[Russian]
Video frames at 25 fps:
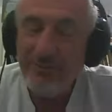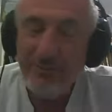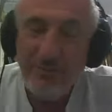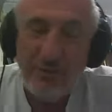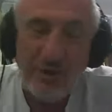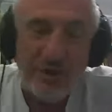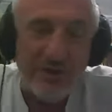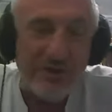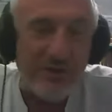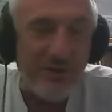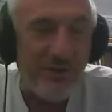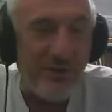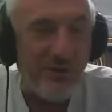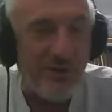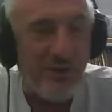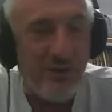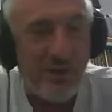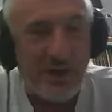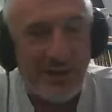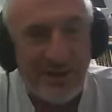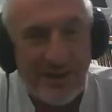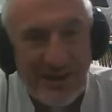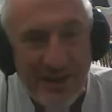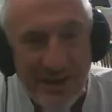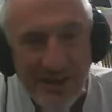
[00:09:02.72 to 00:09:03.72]
Бог говорит, ну,
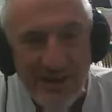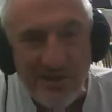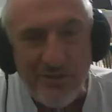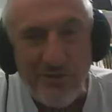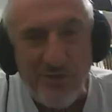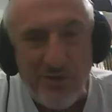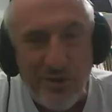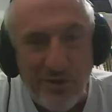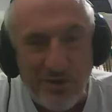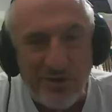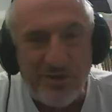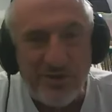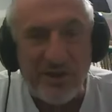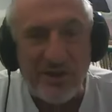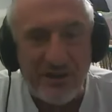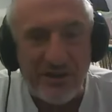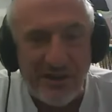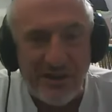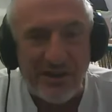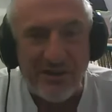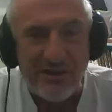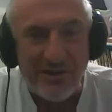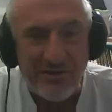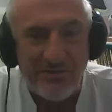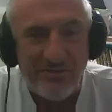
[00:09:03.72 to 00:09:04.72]
ребята, я не могу так
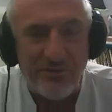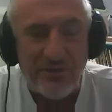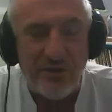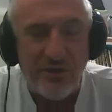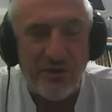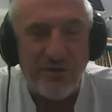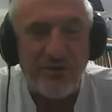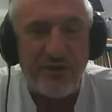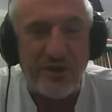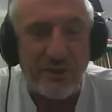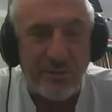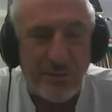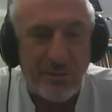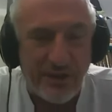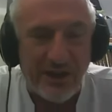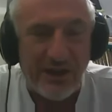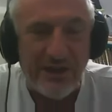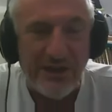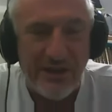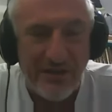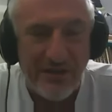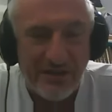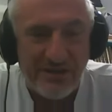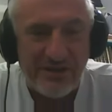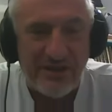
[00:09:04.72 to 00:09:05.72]
делать, но ну, в
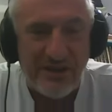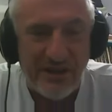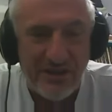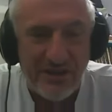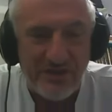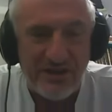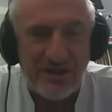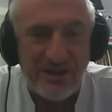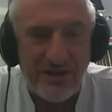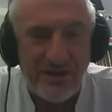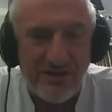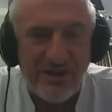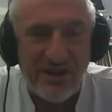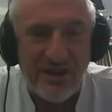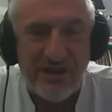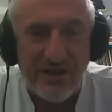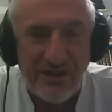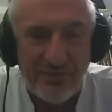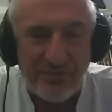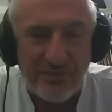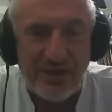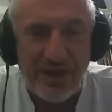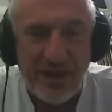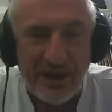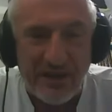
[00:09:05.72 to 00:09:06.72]
крайнем случае
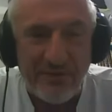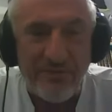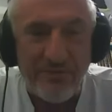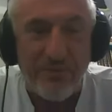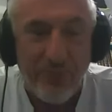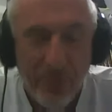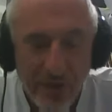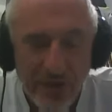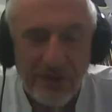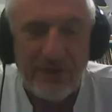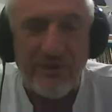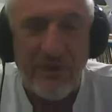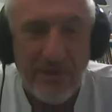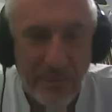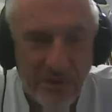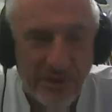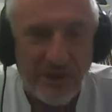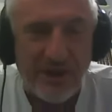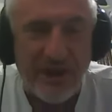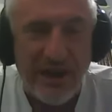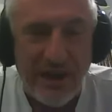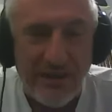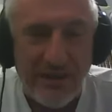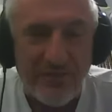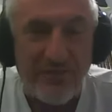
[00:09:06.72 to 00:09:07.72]
сделаем так. Будет вам
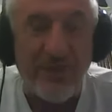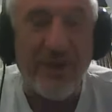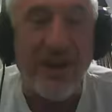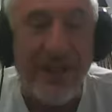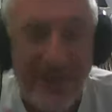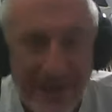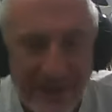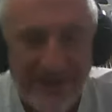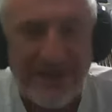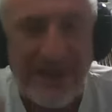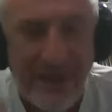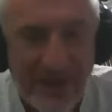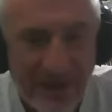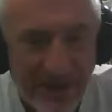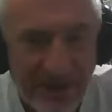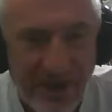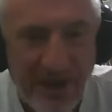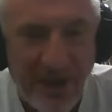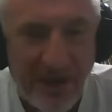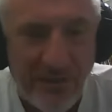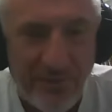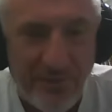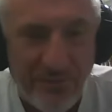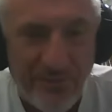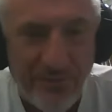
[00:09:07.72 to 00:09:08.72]
храм, вы хотите
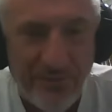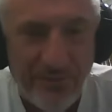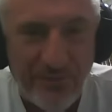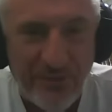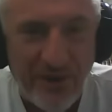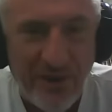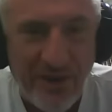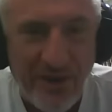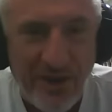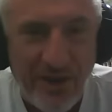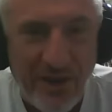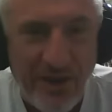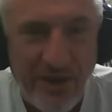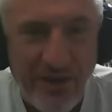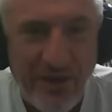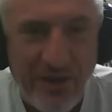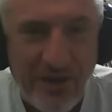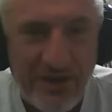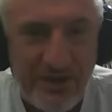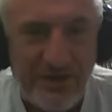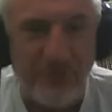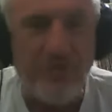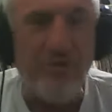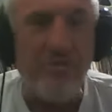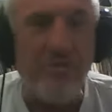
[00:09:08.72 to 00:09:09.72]
храм, чтобы
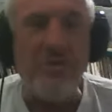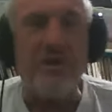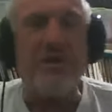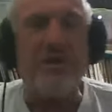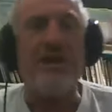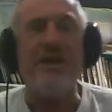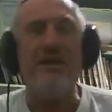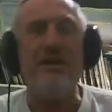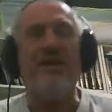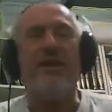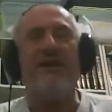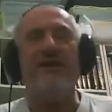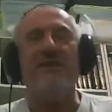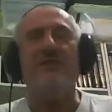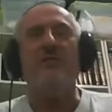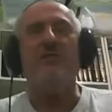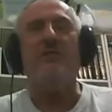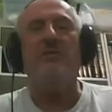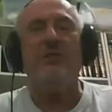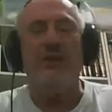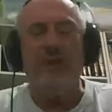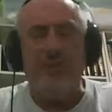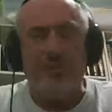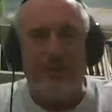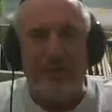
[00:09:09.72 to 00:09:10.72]
Сегодня конкретно мы
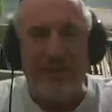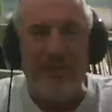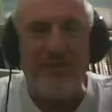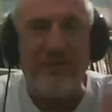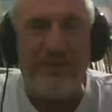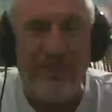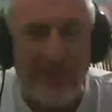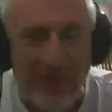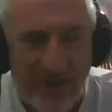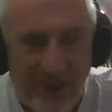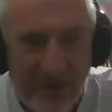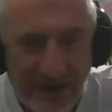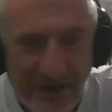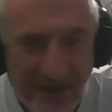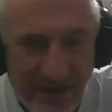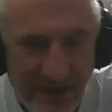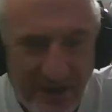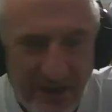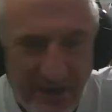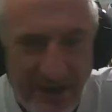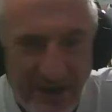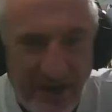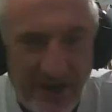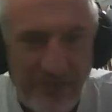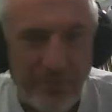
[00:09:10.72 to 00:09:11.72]
могли
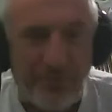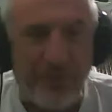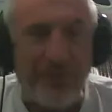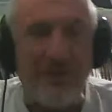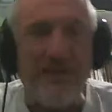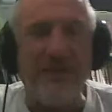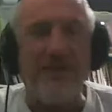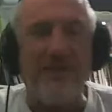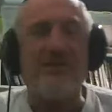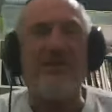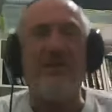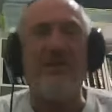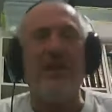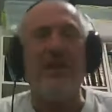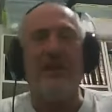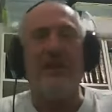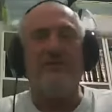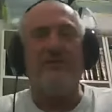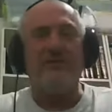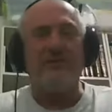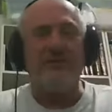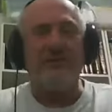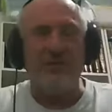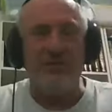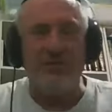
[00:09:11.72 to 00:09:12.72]
прийти, принести
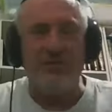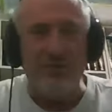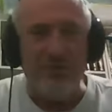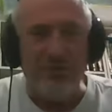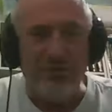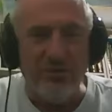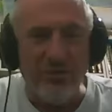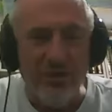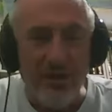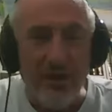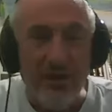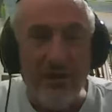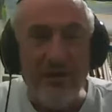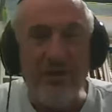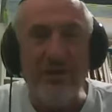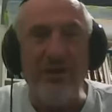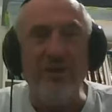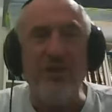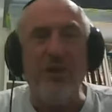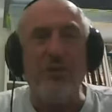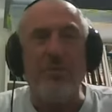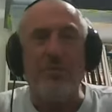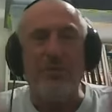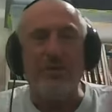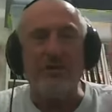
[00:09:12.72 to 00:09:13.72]
овцу,
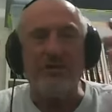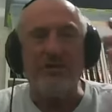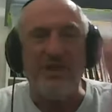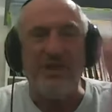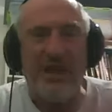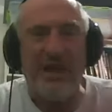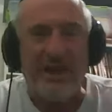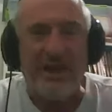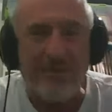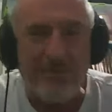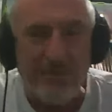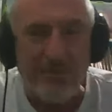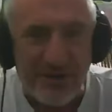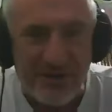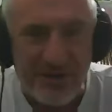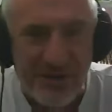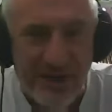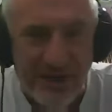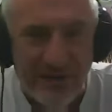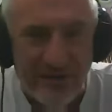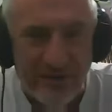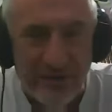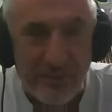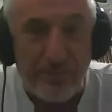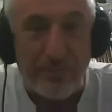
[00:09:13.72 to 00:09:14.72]
ее пожар,
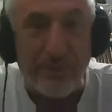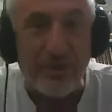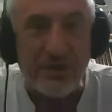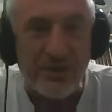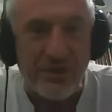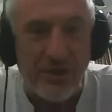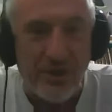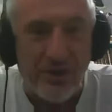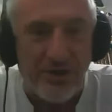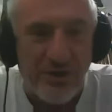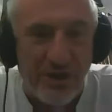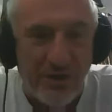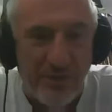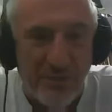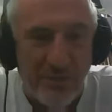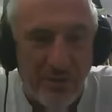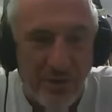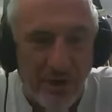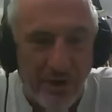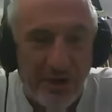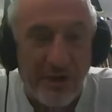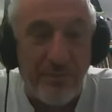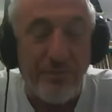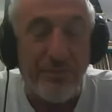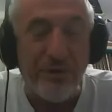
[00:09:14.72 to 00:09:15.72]
пожертвовать, пошел
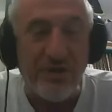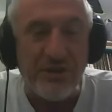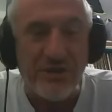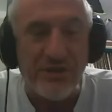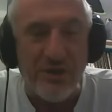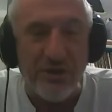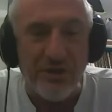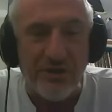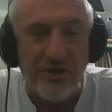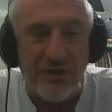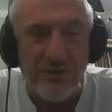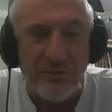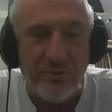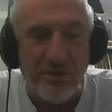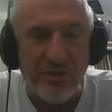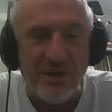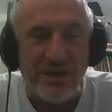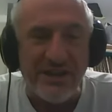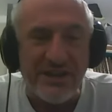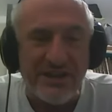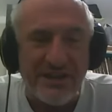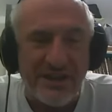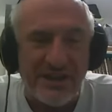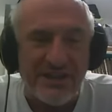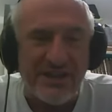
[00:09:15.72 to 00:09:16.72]
домой, пришел домой
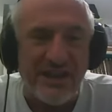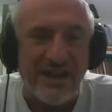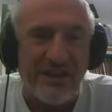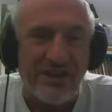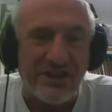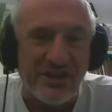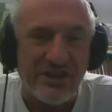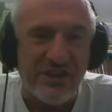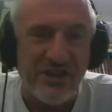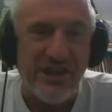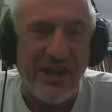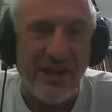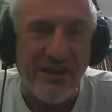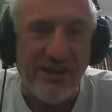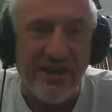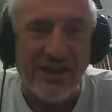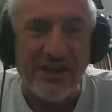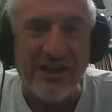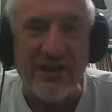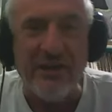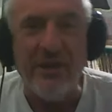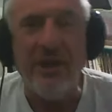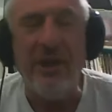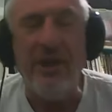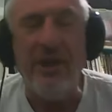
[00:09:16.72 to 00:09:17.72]
и сказал жене и детям,